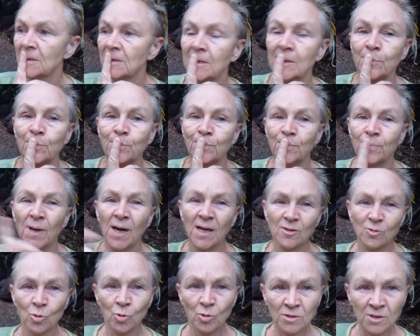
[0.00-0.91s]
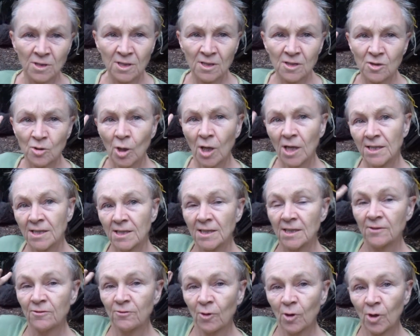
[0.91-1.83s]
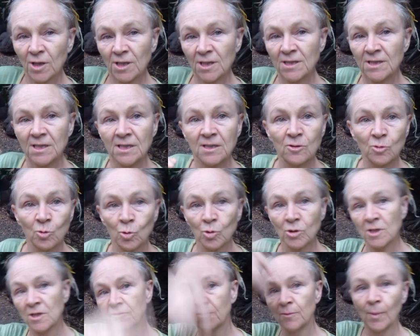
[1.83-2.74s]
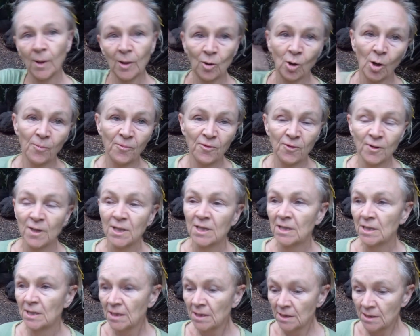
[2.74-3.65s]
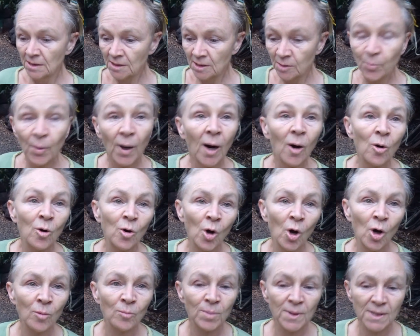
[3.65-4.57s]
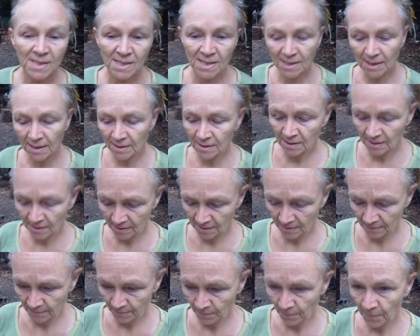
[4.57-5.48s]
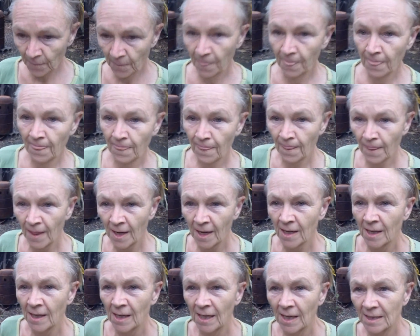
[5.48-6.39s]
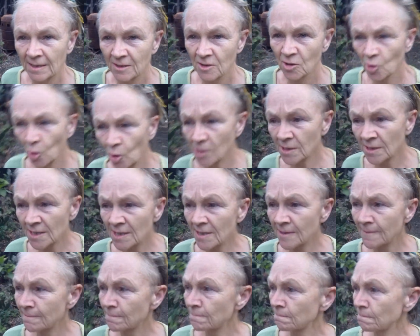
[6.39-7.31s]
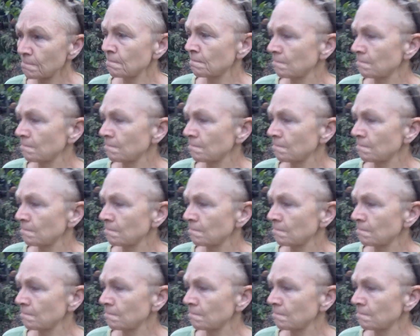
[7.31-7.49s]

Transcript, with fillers: die, also unsere Sorte hier vorne, die so groß ist wie mein Kopf, die braucht noch ein bisschen. Ansonsten